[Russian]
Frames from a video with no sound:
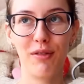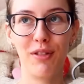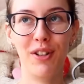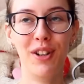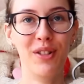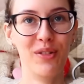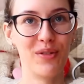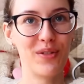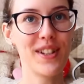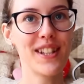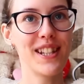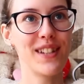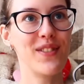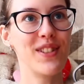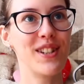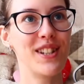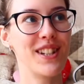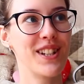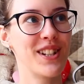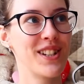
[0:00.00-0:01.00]

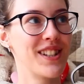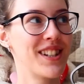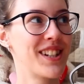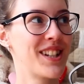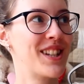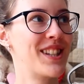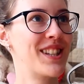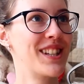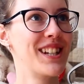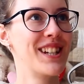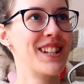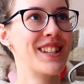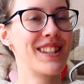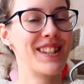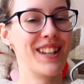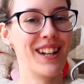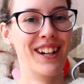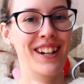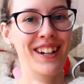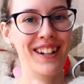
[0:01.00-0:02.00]
Вызовите
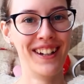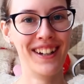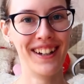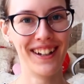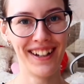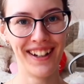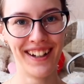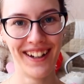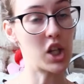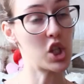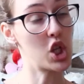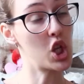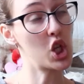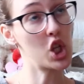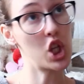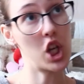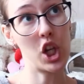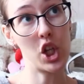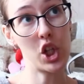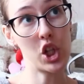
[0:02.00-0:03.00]
экзорциста. Я же
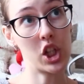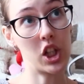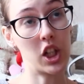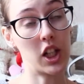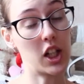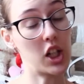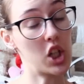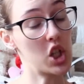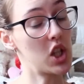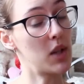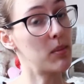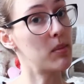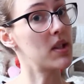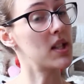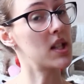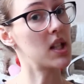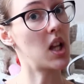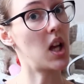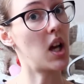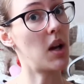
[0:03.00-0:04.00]
женщина, я должна
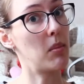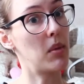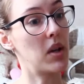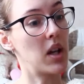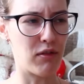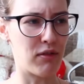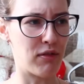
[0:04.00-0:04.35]
быть слабой.